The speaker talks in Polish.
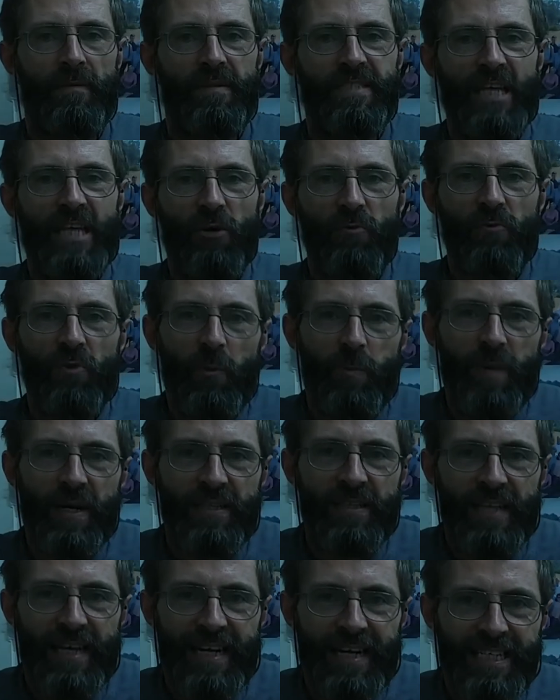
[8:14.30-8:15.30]
Zarówno pa
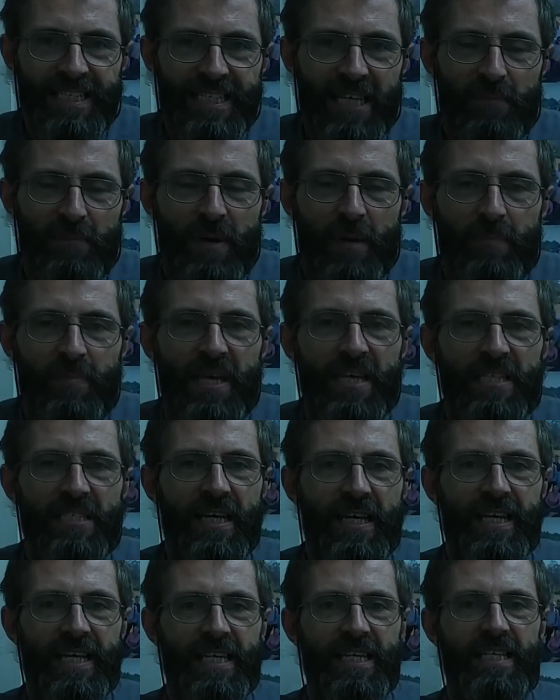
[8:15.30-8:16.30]
narracja
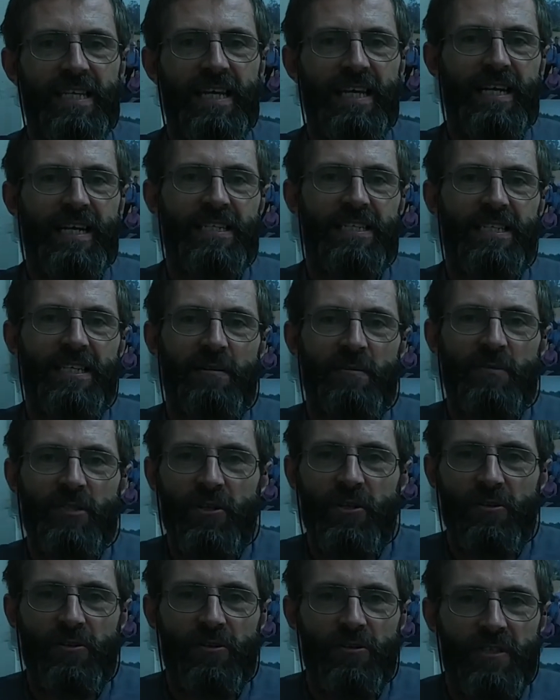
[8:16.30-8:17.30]
papieska, jak i narracja
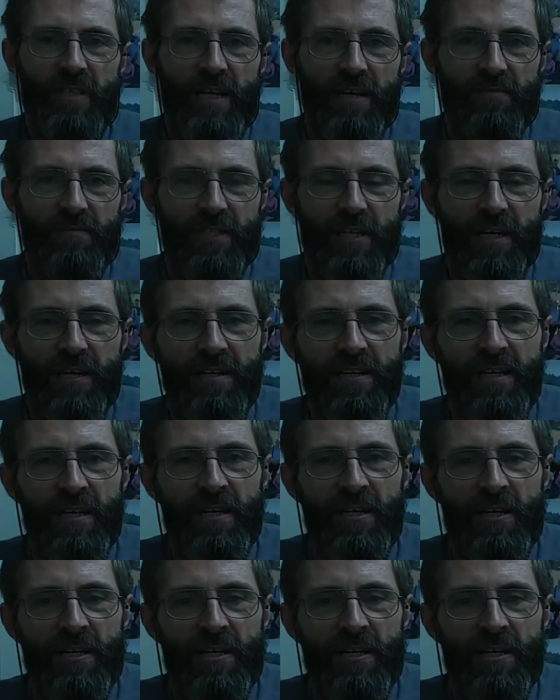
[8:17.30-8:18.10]
przyrodoznawcza